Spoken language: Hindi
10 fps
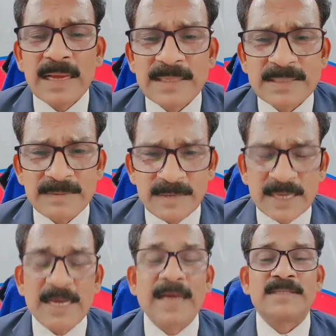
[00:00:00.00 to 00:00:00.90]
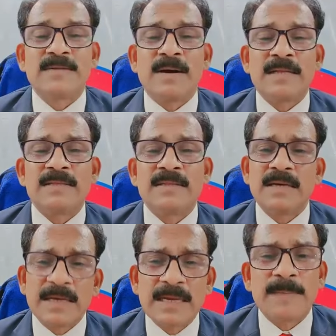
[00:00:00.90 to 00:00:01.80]
ऐसा मेरा आशीर्वाद
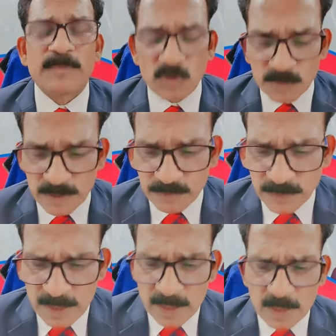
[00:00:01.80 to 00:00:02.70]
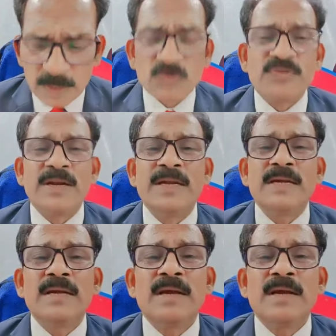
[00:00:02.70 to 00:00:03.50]
है आपके ऊपर तो फ्रेंड